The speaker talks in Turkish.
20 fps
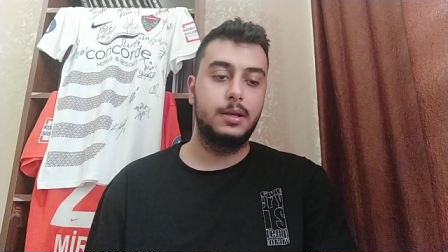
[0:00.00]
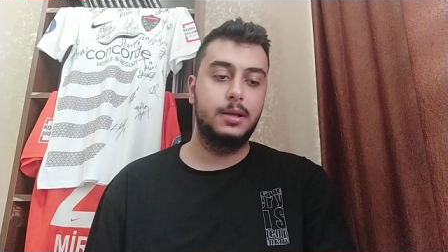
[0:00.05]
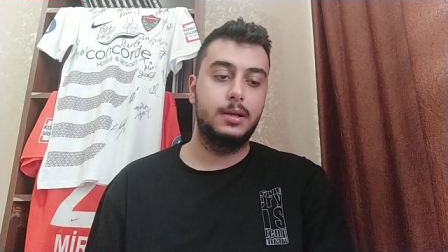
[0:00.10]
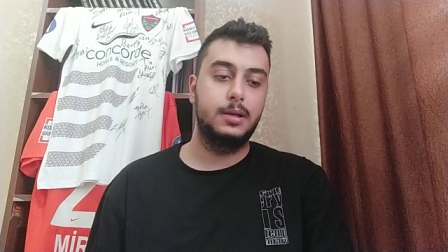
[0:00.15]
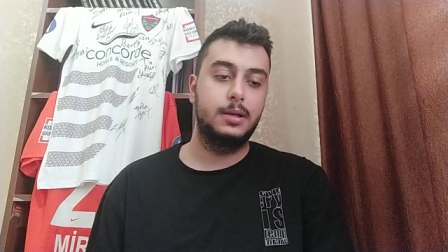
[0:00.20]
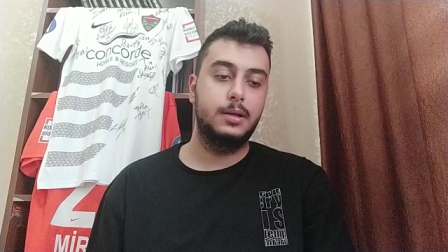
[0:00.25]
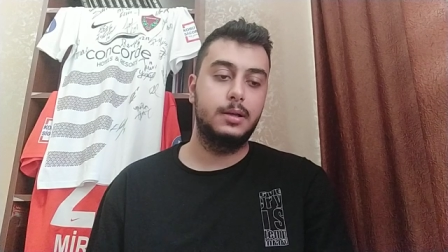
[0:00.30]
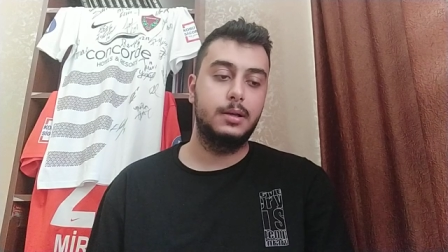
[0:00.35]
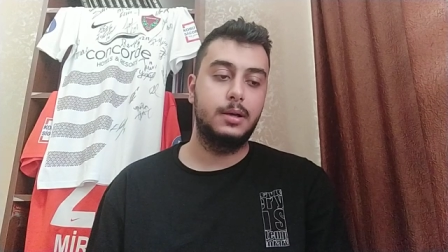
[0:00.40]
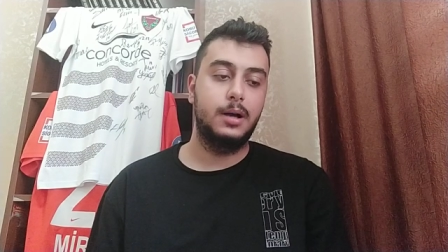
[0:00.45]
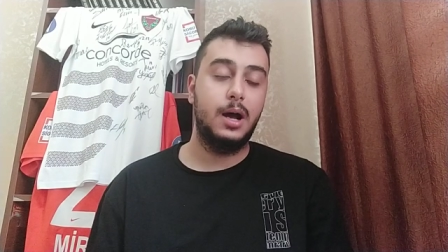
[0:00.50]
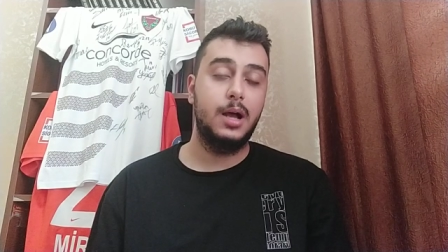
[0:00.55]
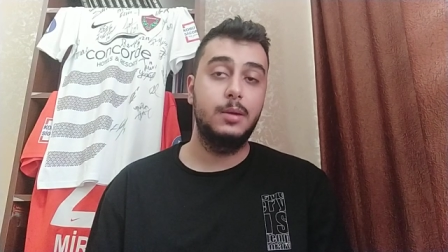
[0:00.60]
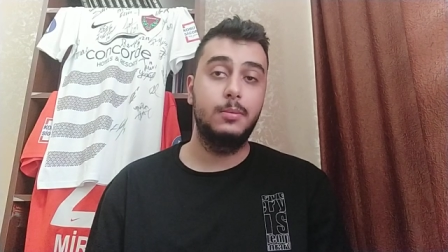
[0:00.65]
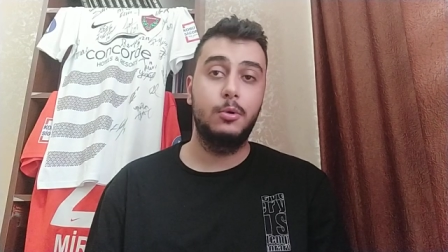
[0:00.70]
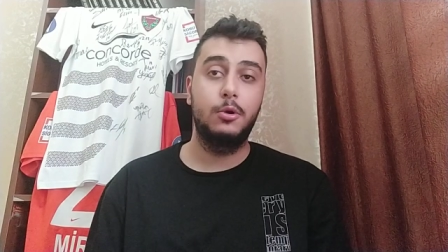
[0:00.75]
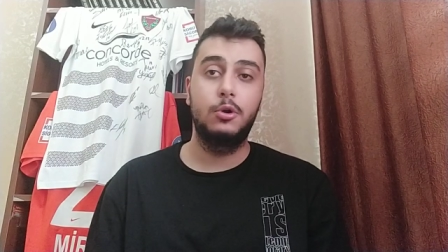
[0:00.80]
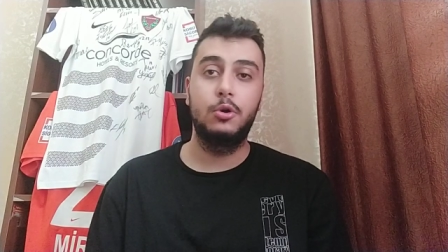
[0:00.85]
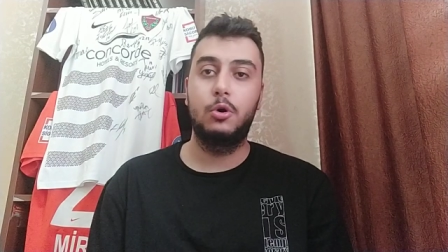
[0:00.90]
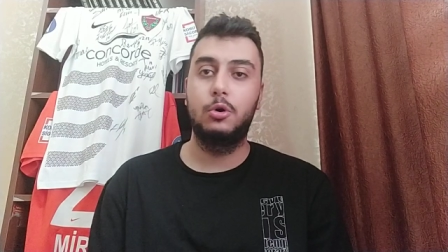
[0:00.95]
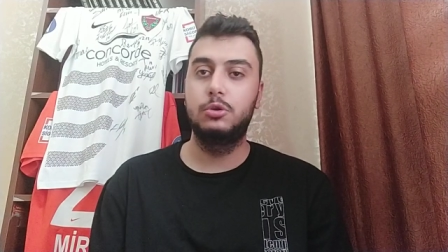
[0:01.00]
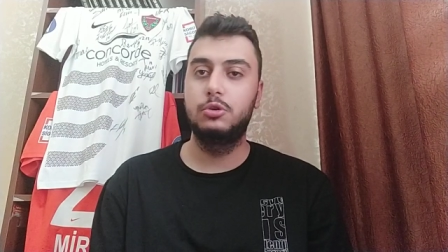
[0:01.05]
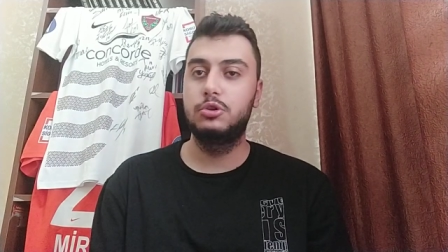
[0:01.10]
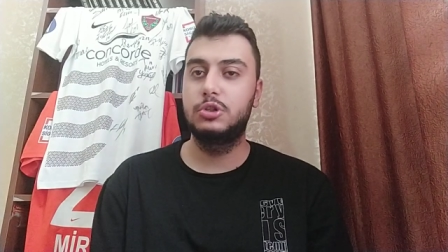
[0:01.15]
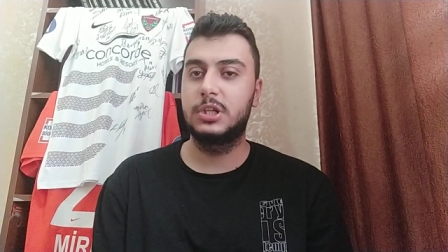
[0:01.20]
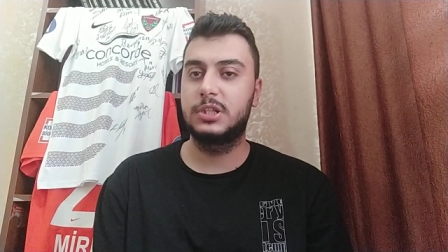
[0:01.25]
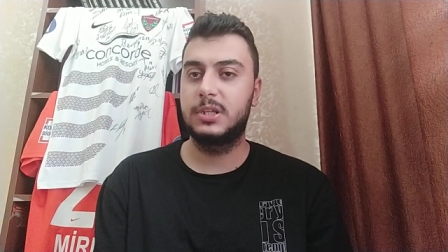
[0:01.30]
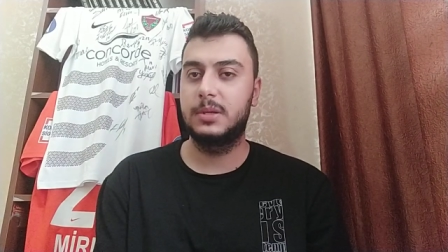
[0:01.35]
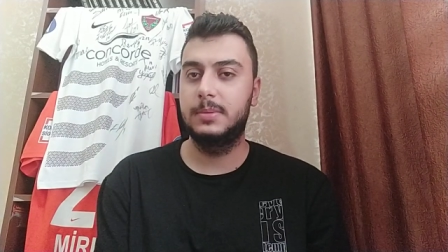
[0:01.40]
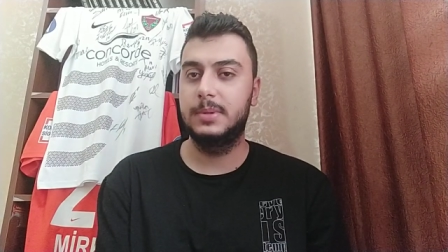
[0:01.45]
E, hal böyle
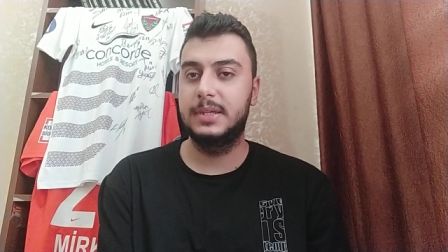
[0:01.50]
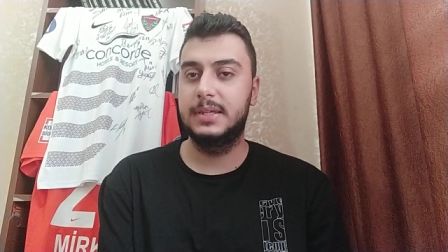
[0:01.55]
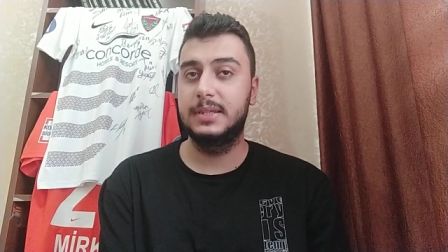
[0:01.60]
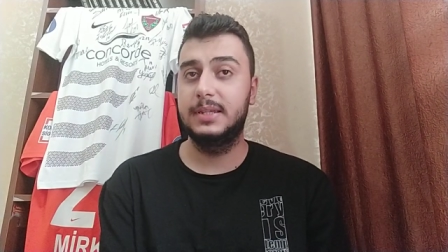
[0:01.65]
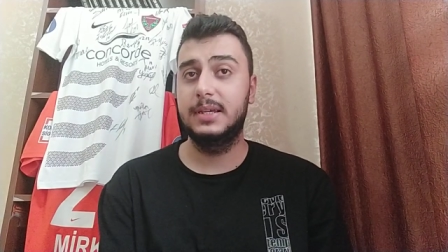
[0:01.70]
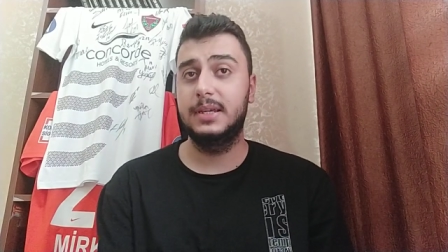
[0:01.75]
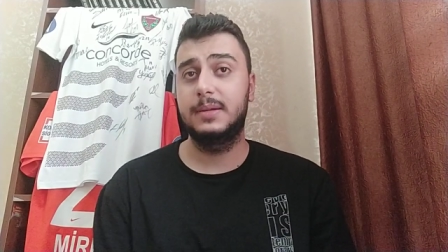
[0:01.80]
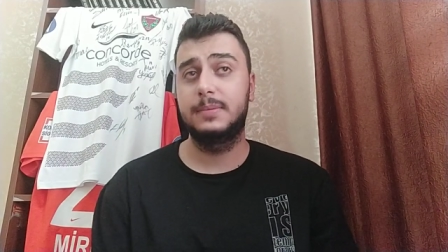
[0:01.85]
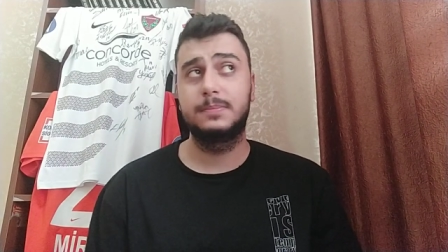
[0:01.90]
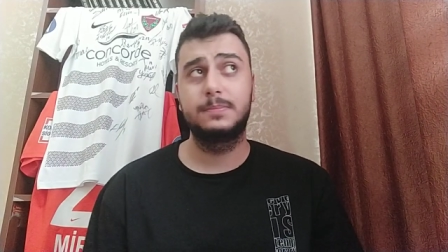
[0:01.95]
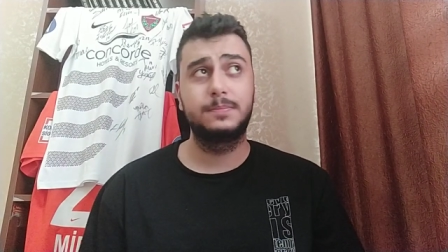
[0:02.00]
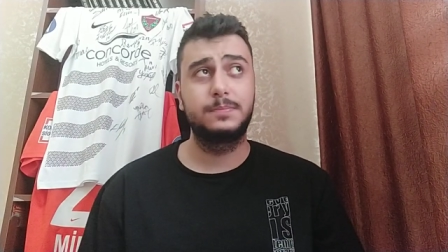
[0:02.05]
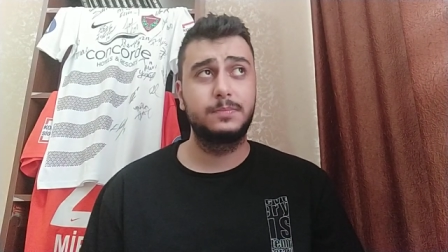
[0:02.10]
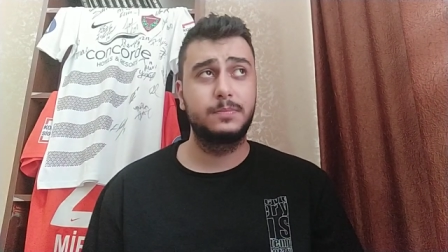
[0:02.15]
olunca tabii ki de